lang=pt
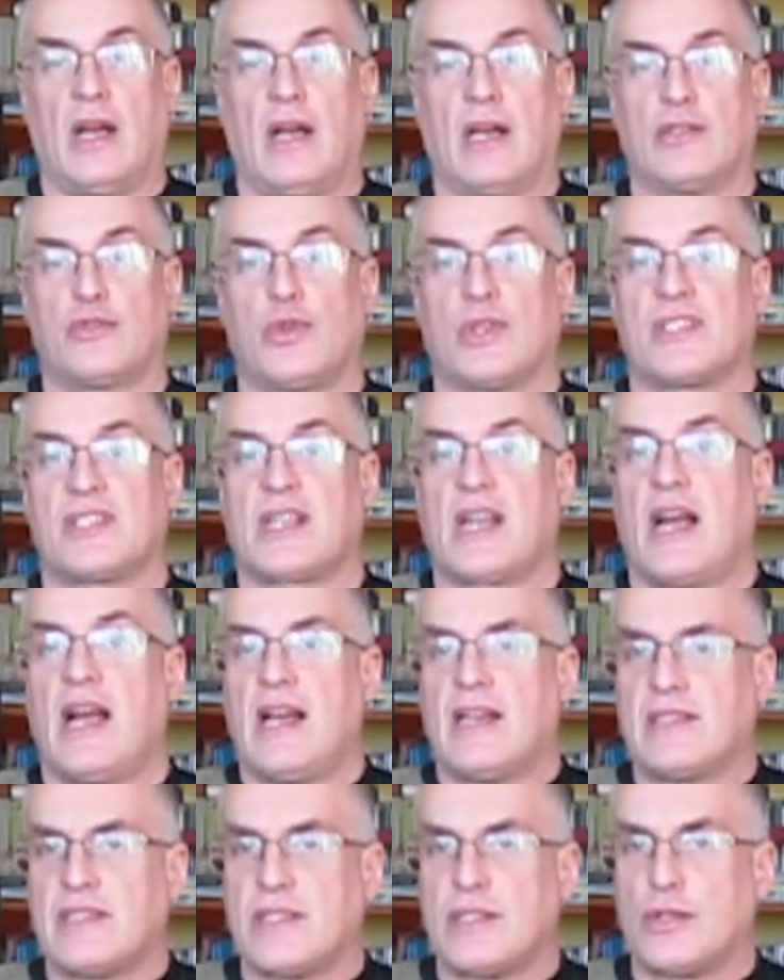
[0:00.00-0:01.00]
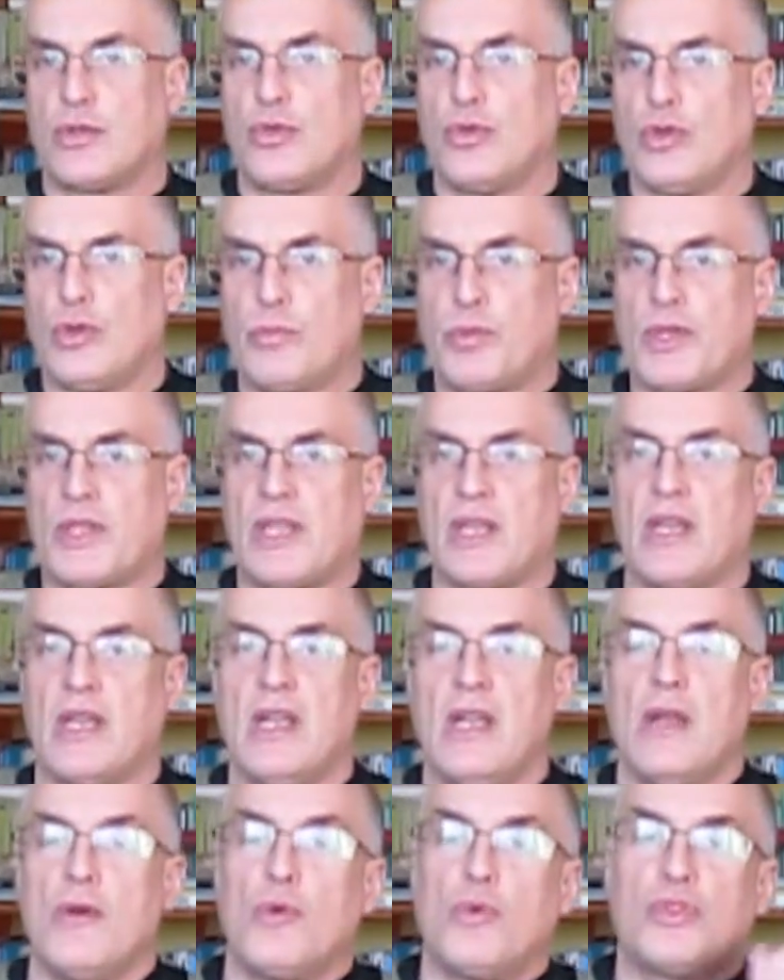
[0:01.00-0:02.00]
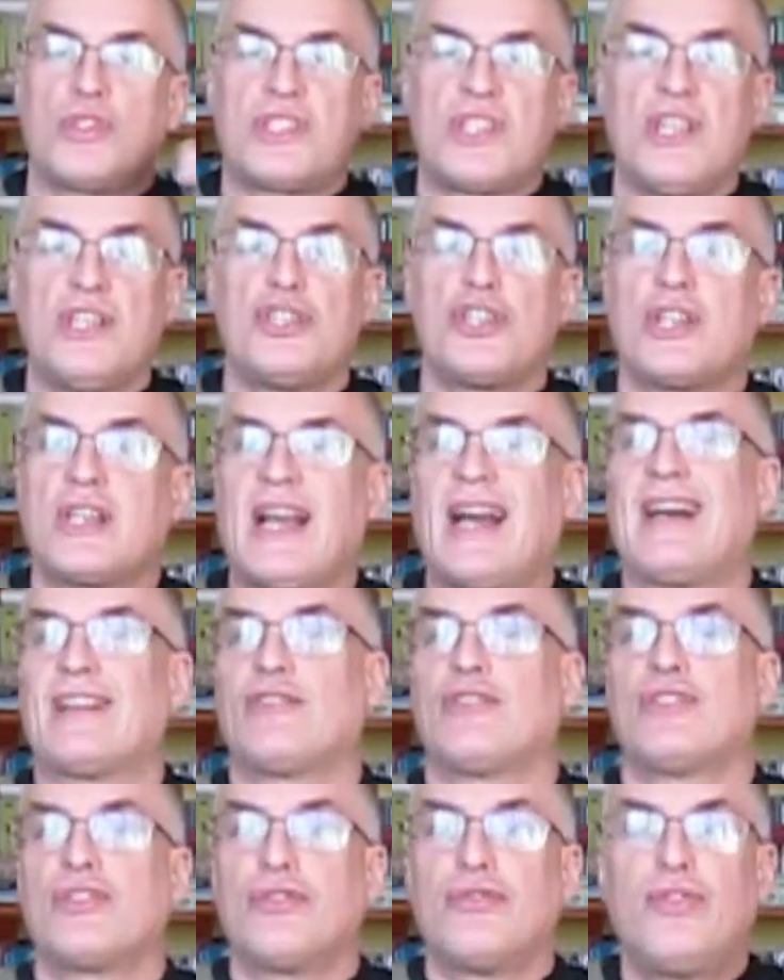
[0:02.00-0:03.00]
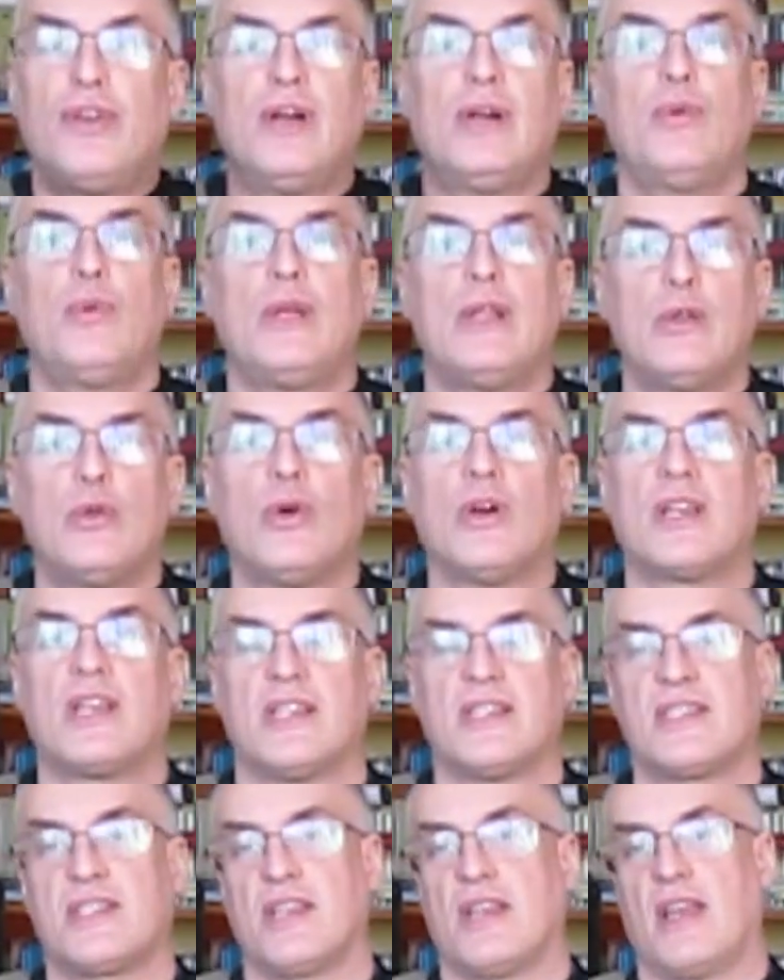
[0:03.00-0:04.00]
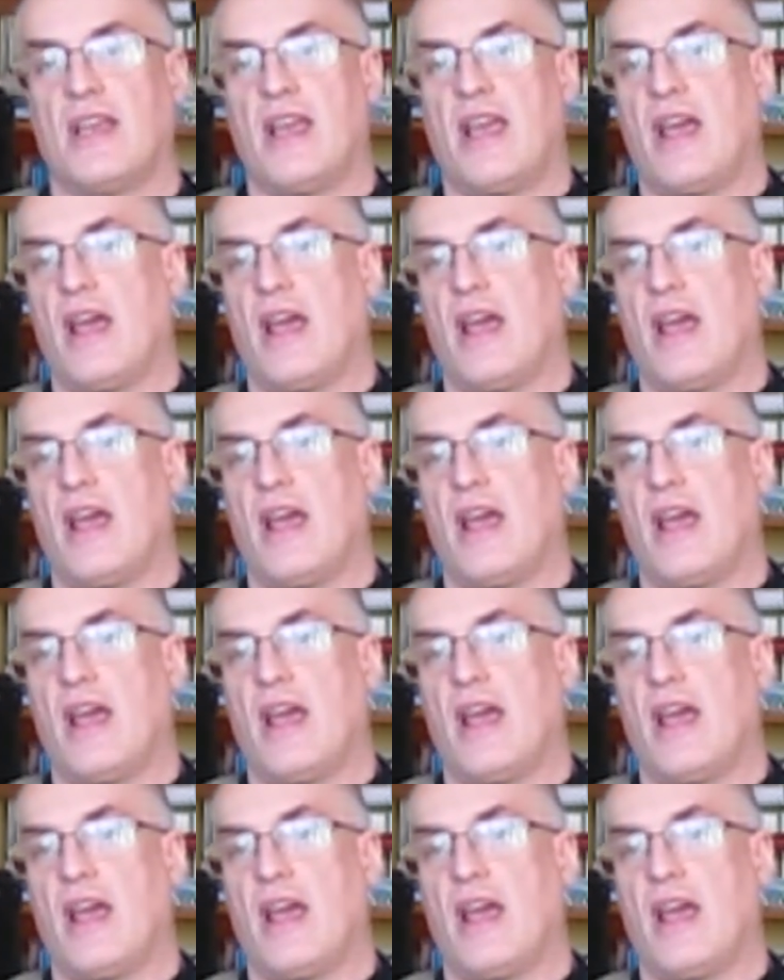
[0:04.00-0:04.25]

às suas casas e tudo, porque os sindicatos vão enlouquecer.